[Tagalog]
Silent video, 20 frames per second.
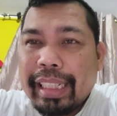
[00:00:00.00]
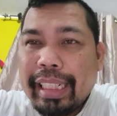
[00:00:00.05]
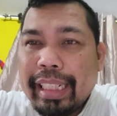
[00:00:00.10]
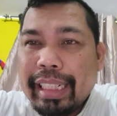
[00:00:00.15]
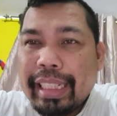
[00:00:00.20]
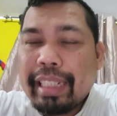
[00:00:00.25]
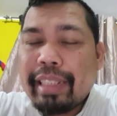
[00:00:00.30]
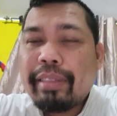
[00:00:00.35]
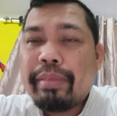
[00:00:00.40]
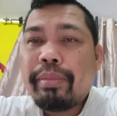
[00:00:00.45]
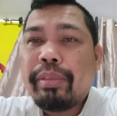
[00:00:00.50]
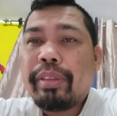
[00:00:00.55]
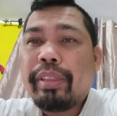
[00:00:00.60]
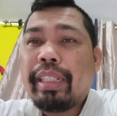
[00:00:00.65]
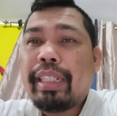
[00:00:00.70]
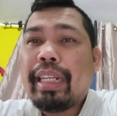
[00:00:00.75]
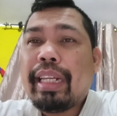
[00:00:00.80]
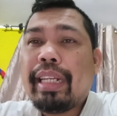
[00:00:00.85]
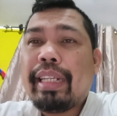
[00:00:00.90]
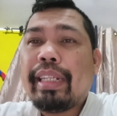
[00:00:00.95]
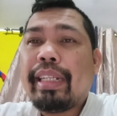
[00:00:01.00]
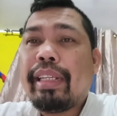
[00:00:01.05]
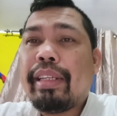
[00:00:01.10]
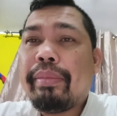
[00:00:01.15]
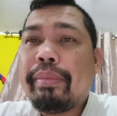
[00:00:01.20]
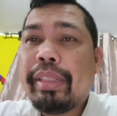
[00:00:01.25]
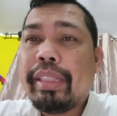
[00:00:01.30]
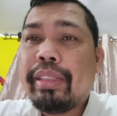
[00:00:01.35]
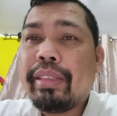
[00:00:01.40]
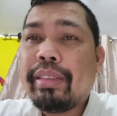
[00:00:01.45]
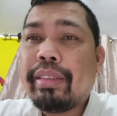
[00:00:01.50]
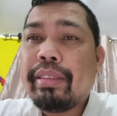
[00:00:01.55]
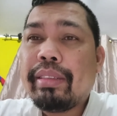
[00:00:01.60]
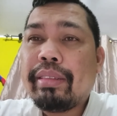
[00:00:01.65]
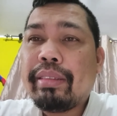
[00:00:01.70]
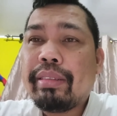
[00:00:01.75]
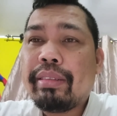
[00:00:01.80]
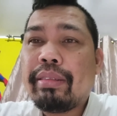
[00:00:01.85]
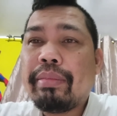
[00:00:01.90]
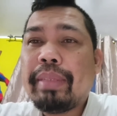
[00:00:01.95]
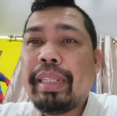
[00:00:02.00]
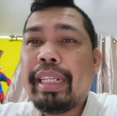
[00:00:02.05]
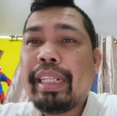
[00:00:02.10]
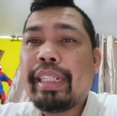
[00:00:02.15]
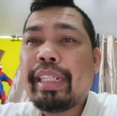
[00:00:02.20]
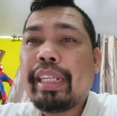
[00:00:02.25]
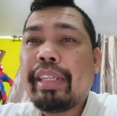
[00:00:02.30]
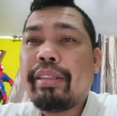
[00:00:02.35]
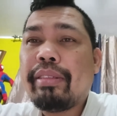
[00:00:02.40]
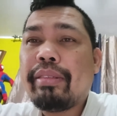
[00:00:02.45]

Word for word: Ay, ako buti na na medyo gumaling na